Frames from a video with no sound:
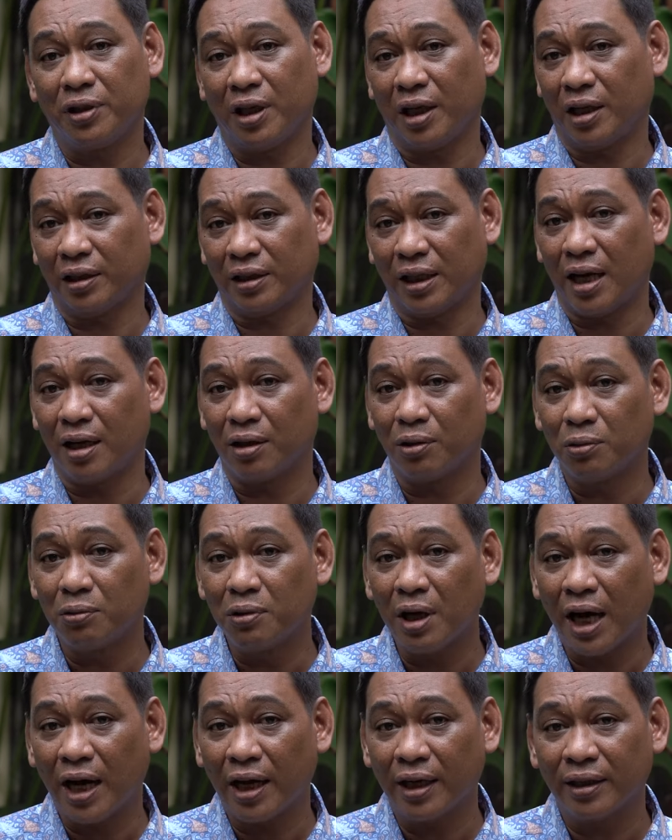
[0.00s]
punya
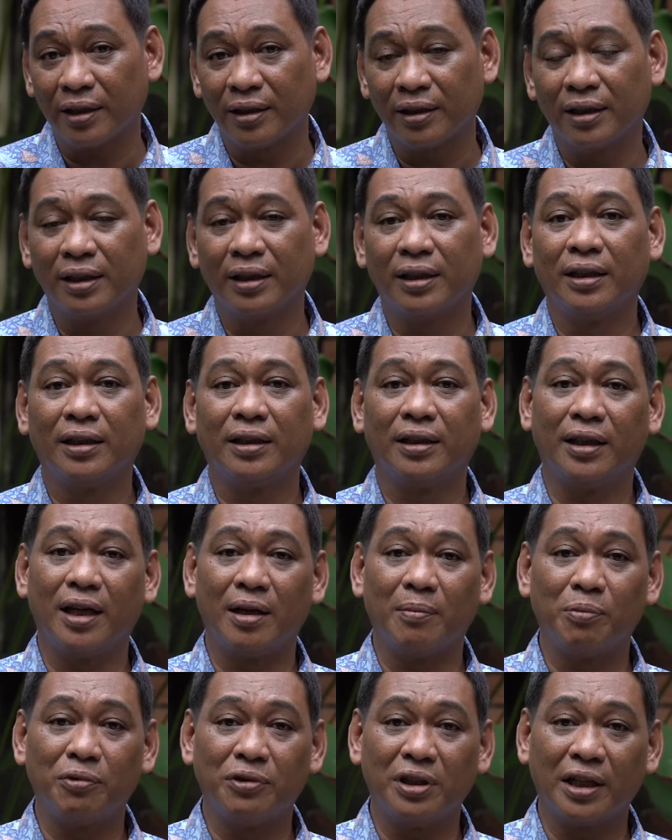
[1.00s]
ketangguhan,
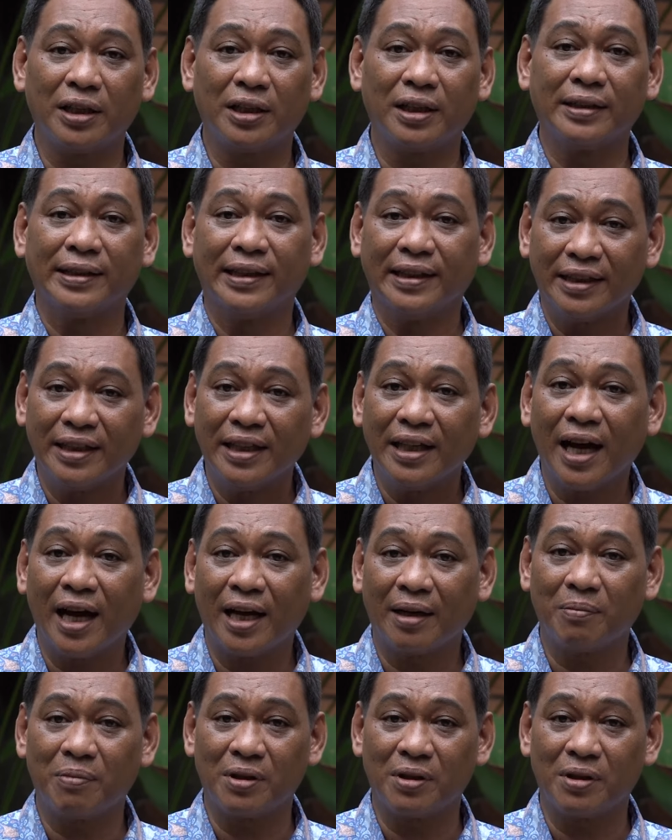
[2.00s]
dan punya kegigihan